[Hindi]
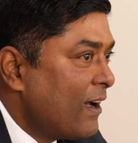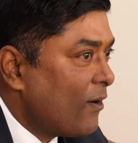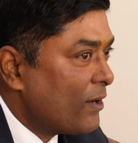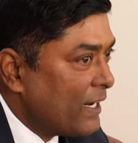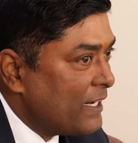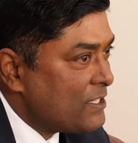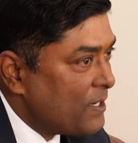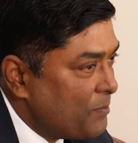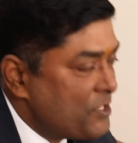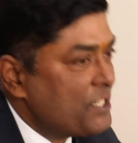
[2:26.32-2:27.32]
और इन
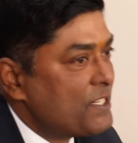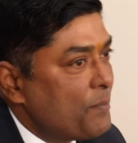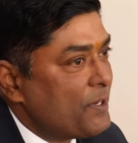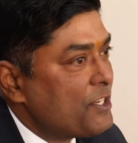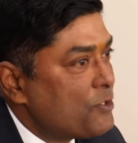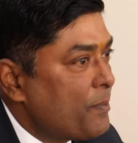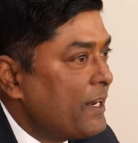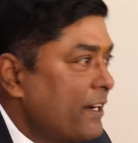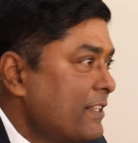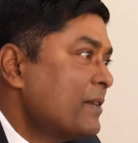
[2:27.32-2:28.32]
चीज़ के पीछे जो
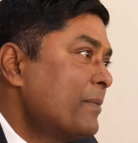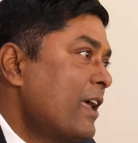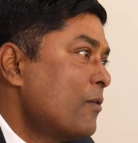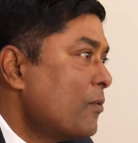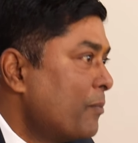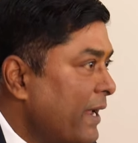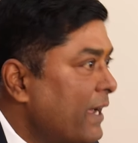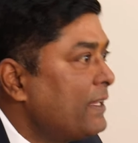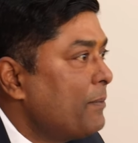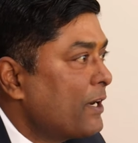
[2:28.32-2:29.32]
मैंने रीज़न बताया वो
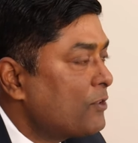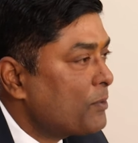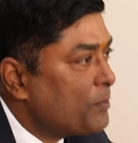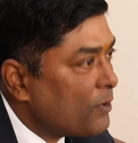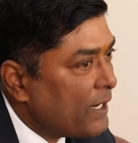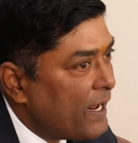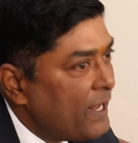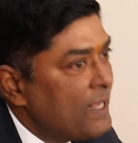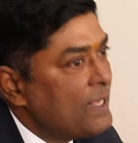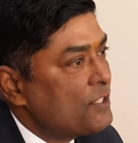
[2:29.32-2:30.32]
बेहद ही महत्वपूर्ण
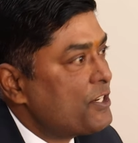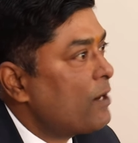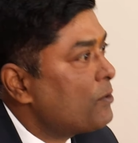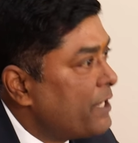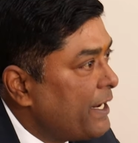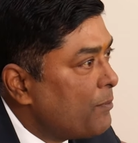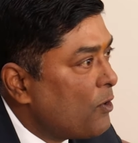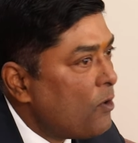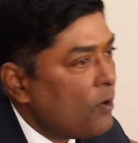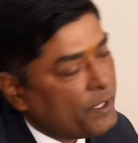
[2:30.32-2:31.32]
है चाहे वो टीम
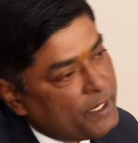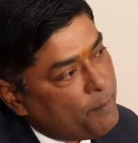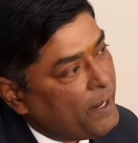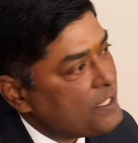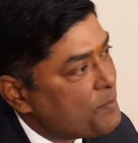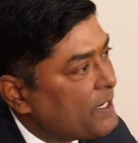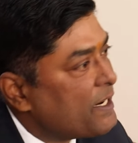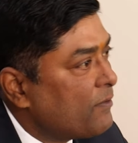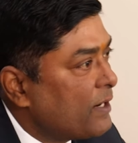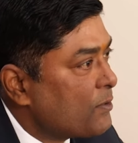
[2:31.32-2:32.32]
हो या मैनेजमेंट
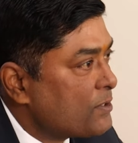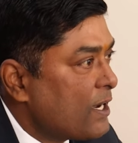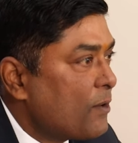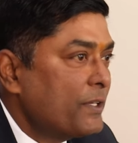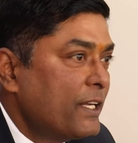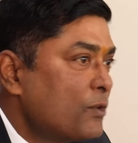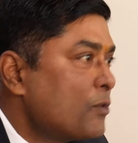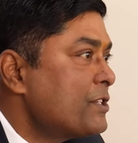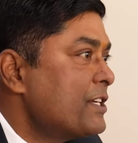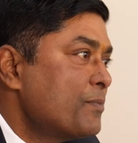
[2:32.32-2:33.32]
का भरोसा हो ये
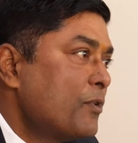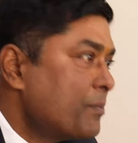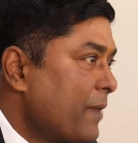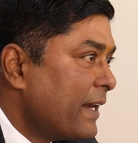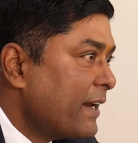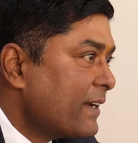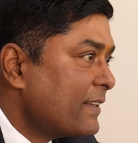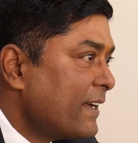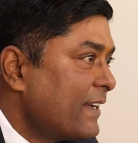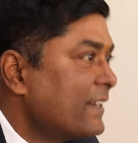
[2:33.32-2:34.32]
दो चीज़ बहुत मायने
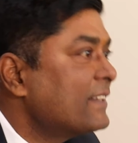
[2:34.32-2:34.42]
रखता है